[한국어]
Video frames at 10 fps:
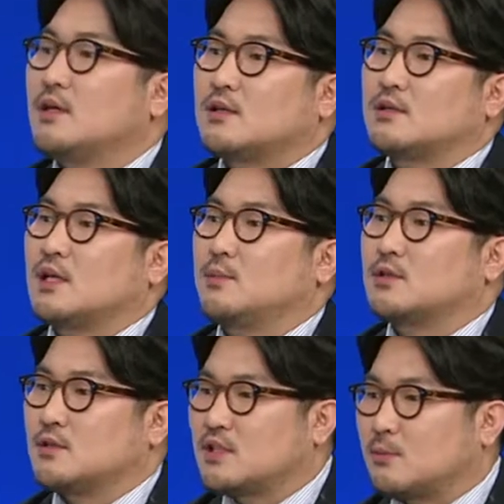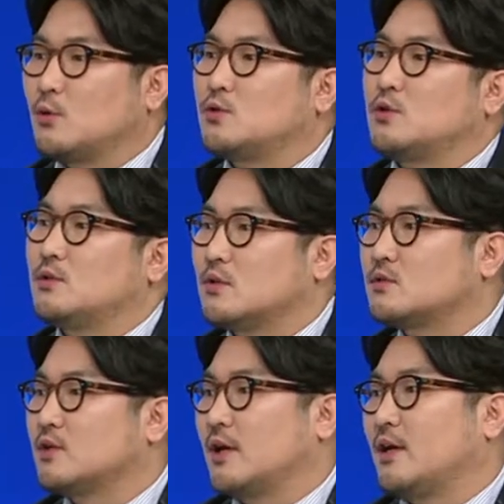그렇다면 그 기본적인
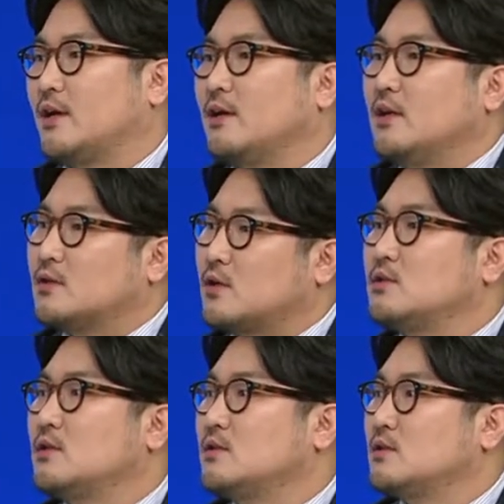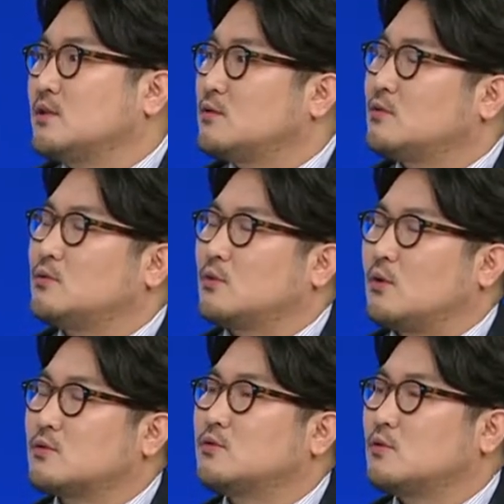속성에 청년들이 스스,
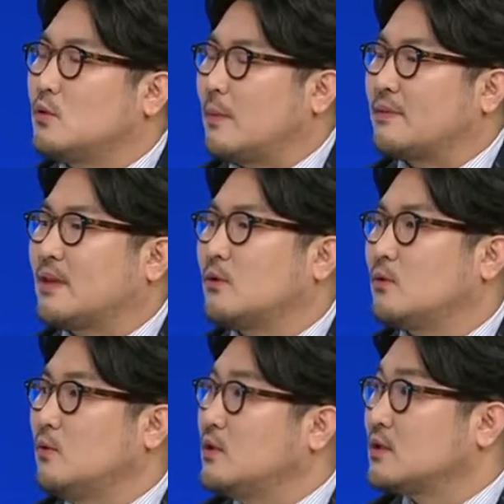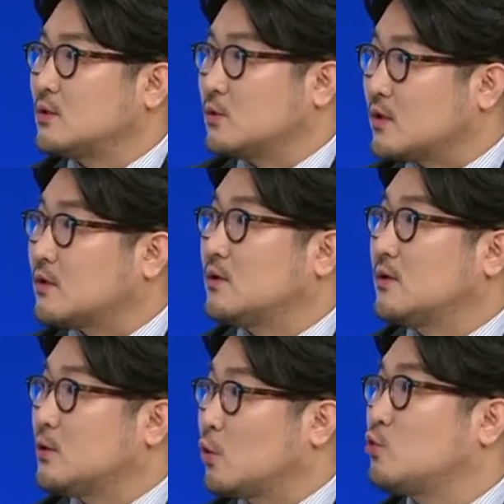어, 스스로 만나고 그리고
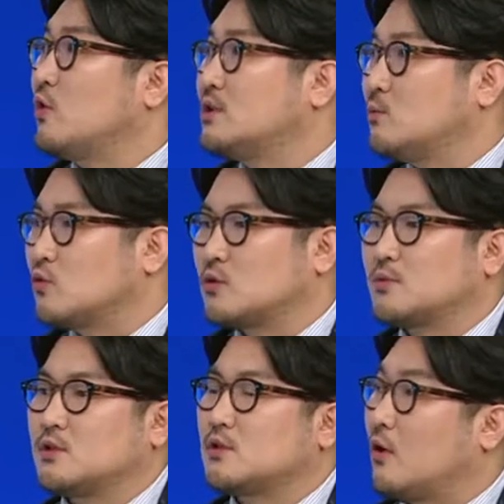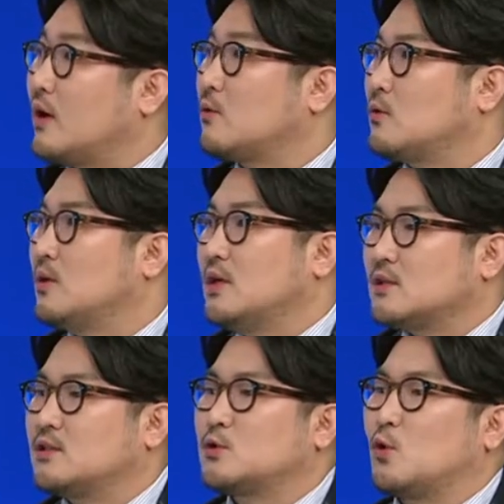기꺼이 교류하는 모습들을 더하고
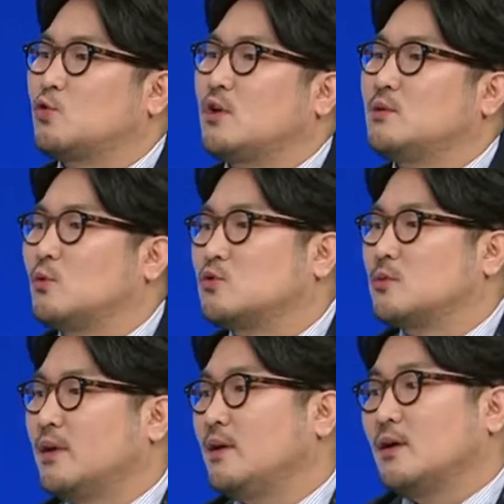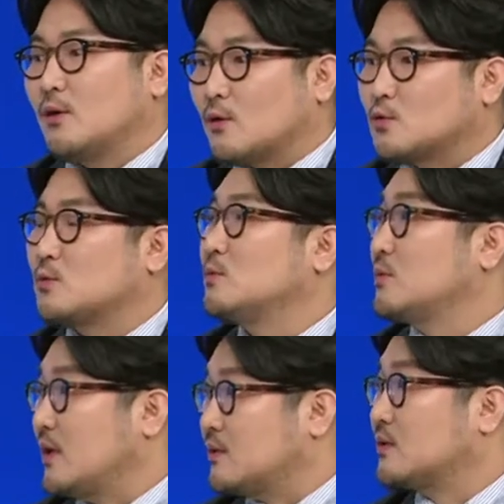그 교류하는 모습에 어, 조금
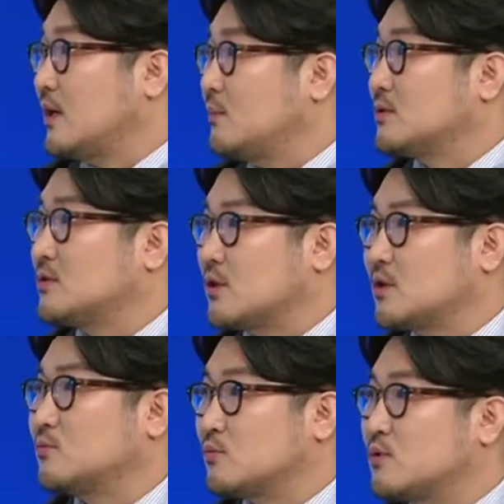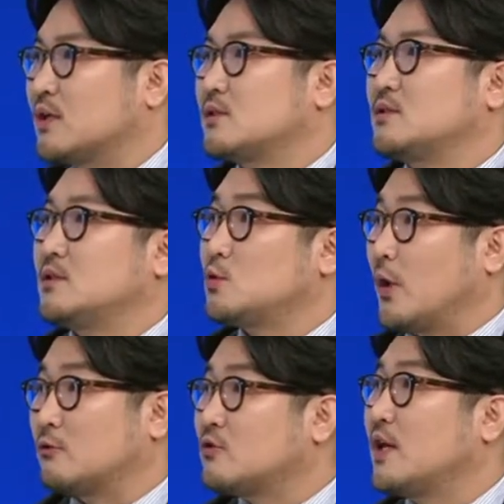더 엔터테인먼트적인 부분이라든지 또
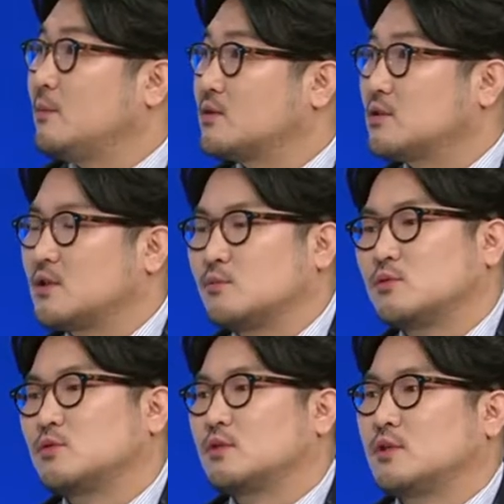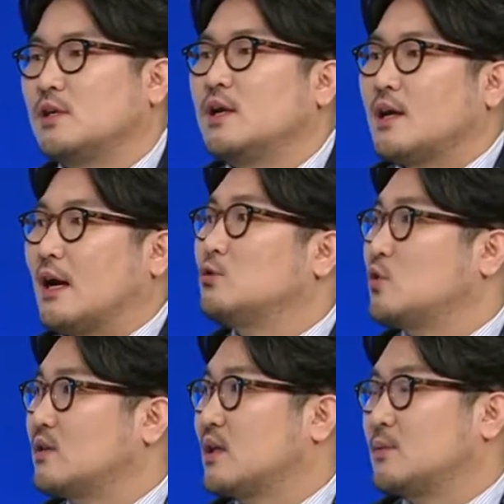에듀테인먼트적인 부분들을
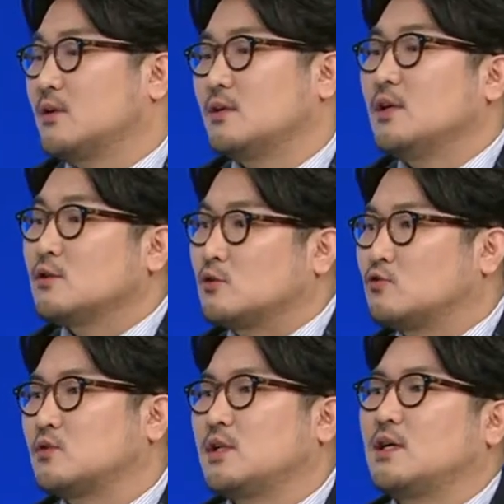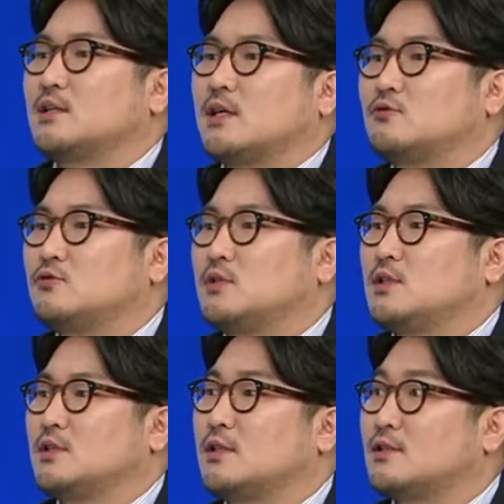강조한다면 그 축제가
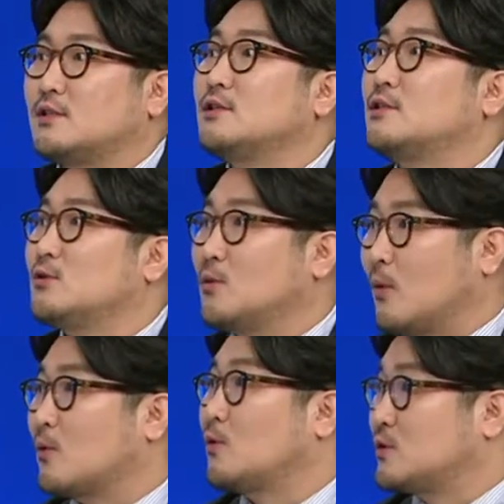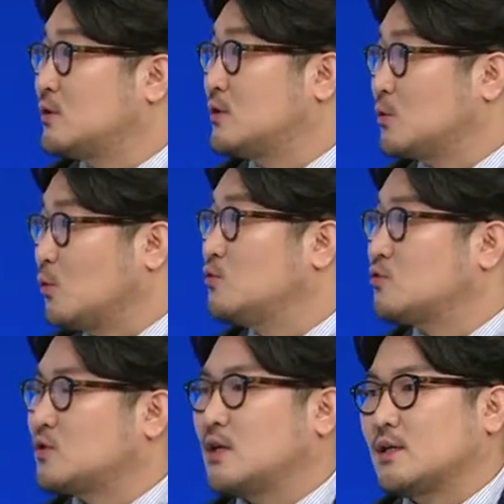단순히 즐기고 먹고 즐기고 노는
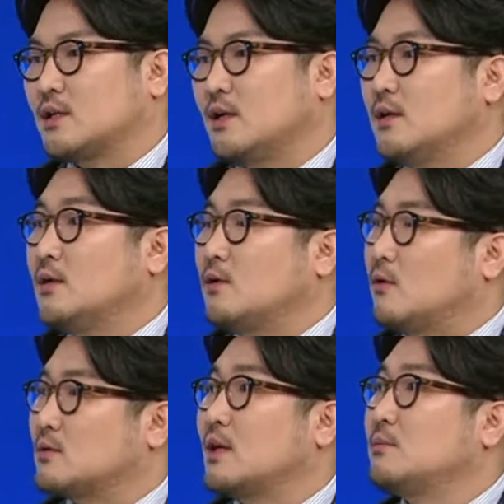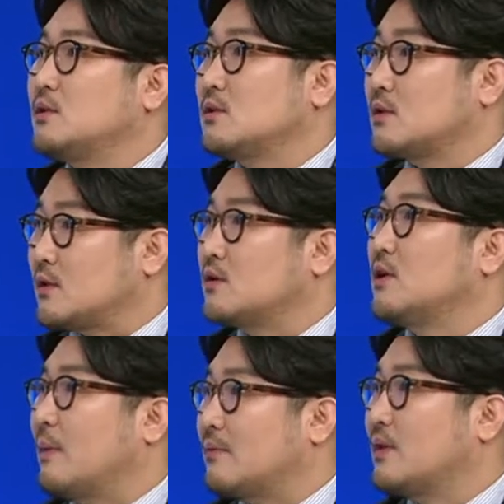축제가 아니라 어, 사람들을
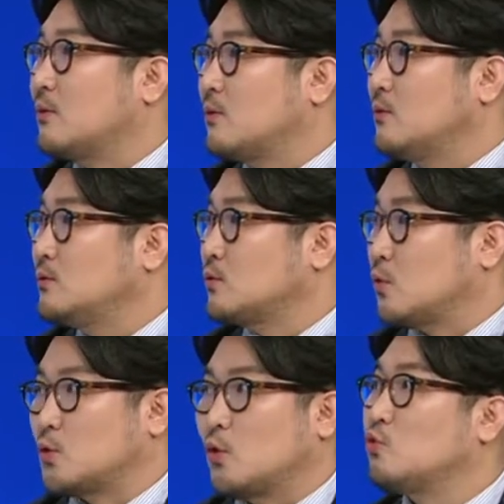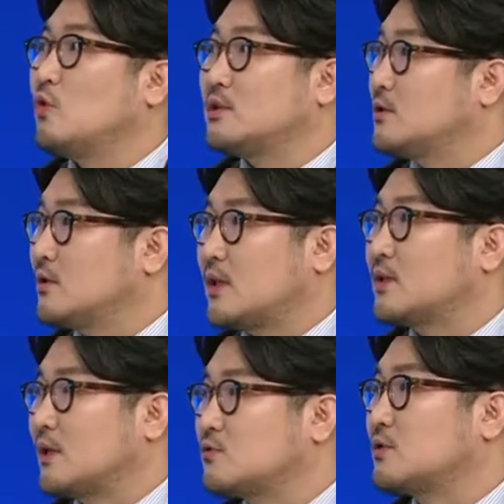기꺼이 만나고 또 교류하는
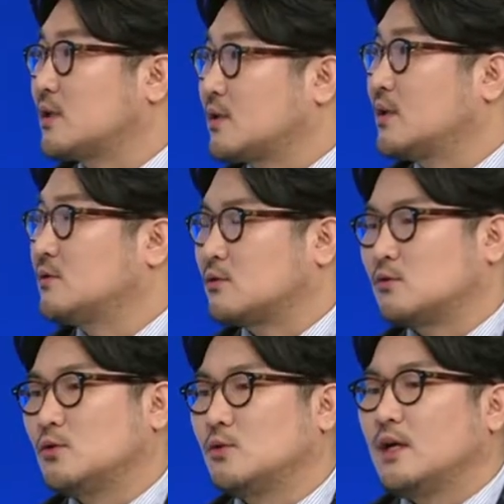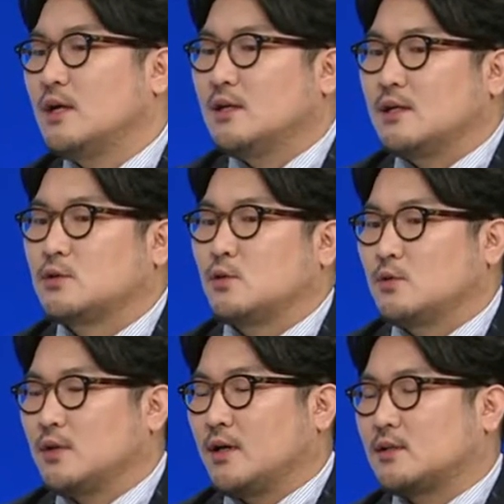형태가 될 수 있다는 생각이 들고
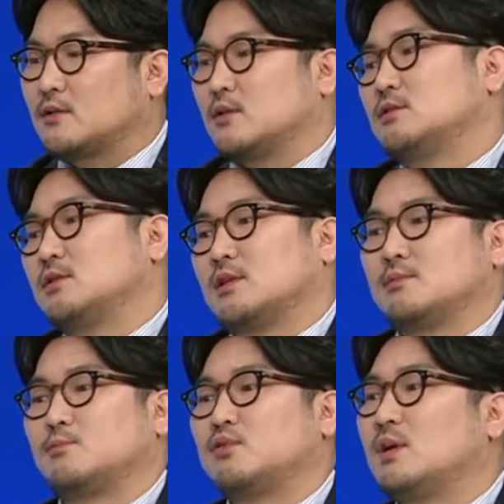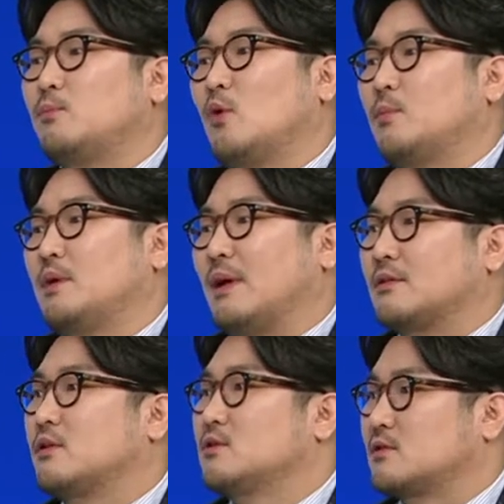일종의 그런 이제 플랫폼이
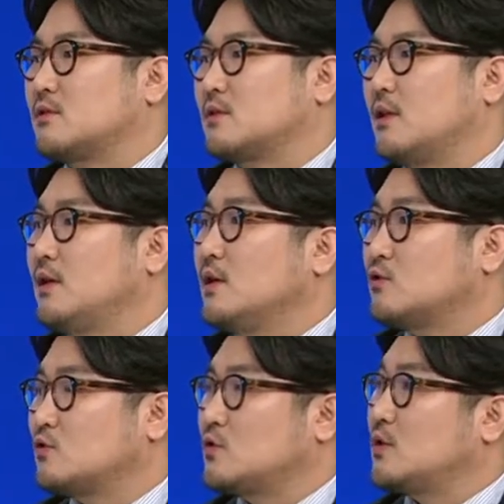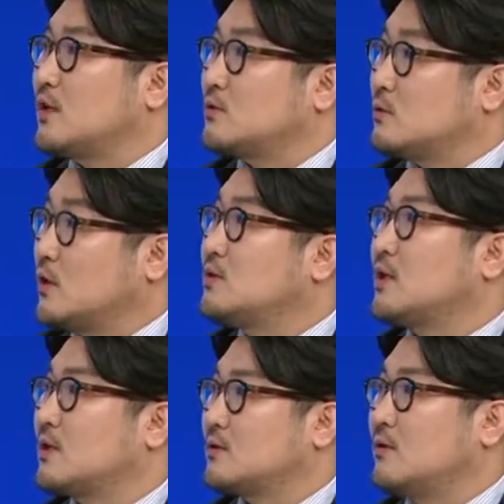만들어졌을 때 축제라는
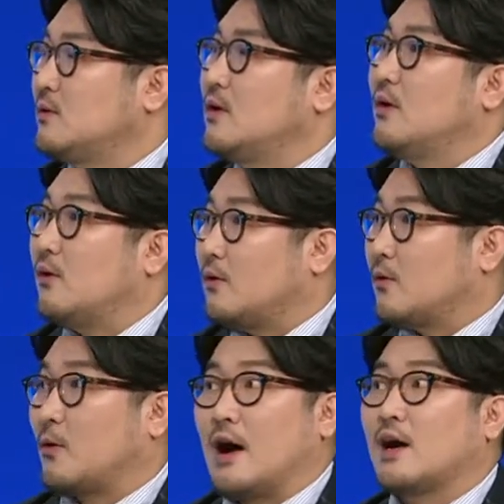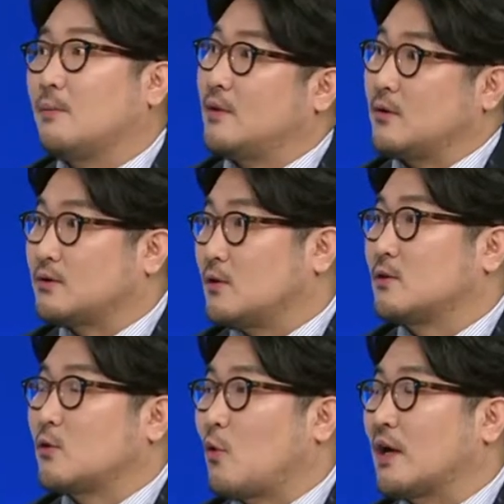현장에서 어, 과감한
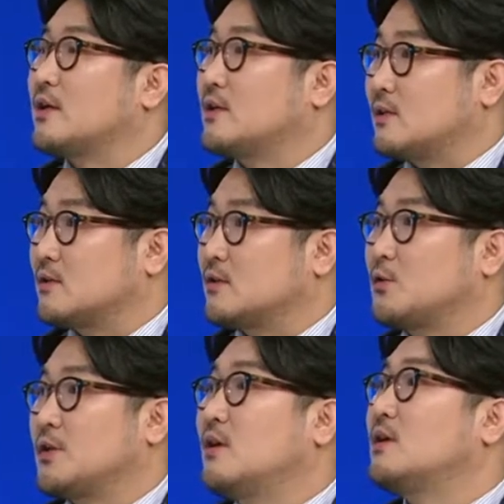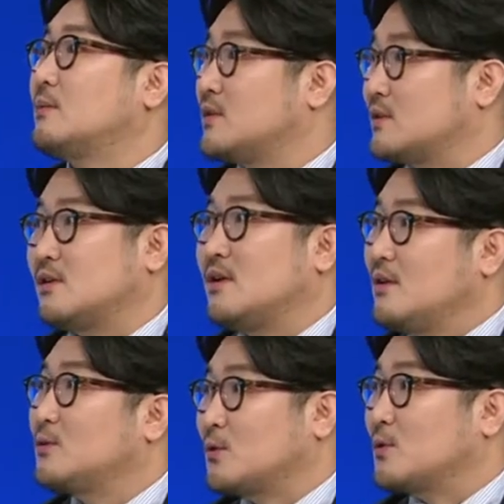어떤 관계들 그리고 영감들을
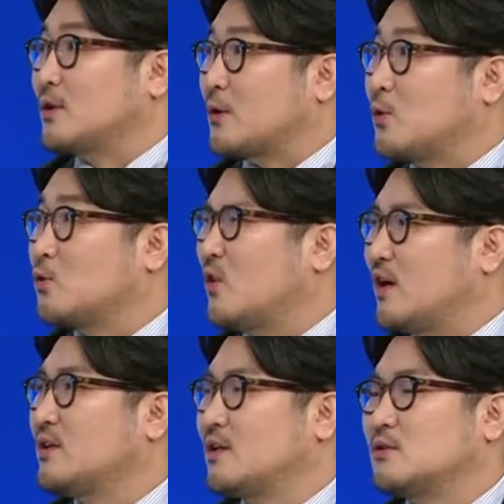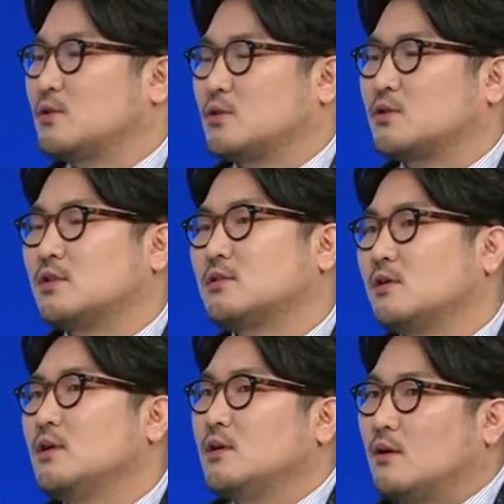또 이렇게 교류하게 되는 거죠.
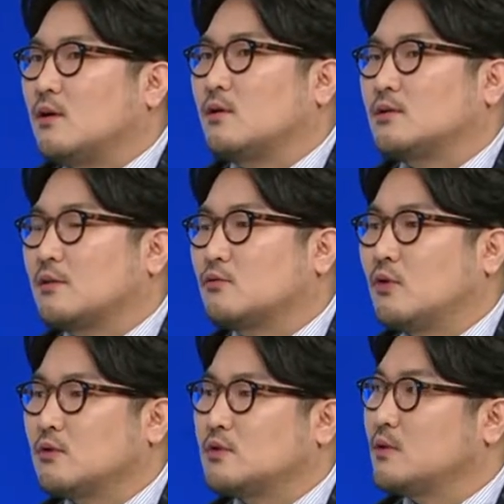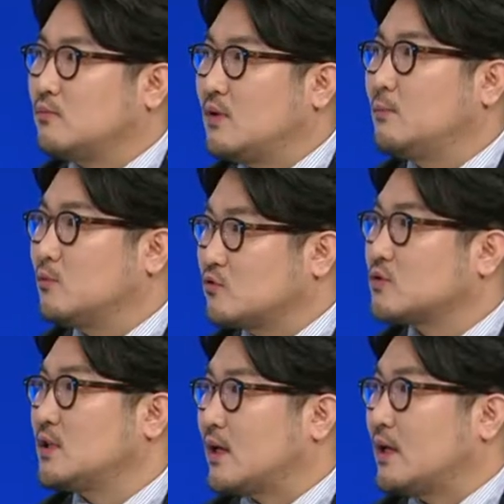그래서 어, 네트워크형 플랫폼
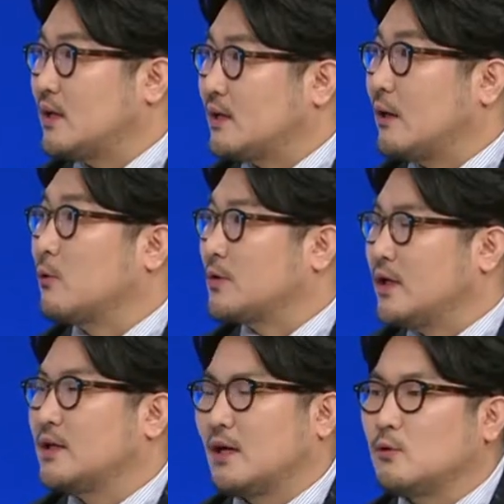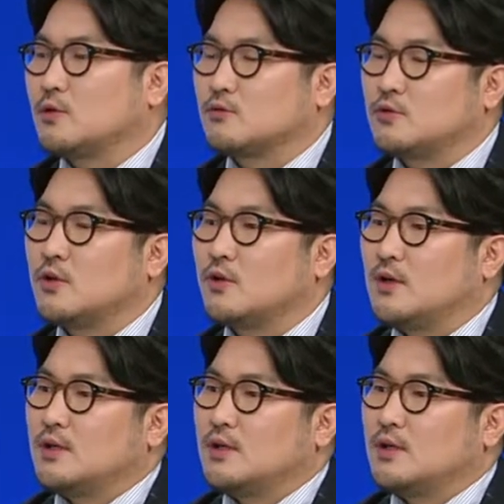축제다라고 음. 얘기를 하고 있고요.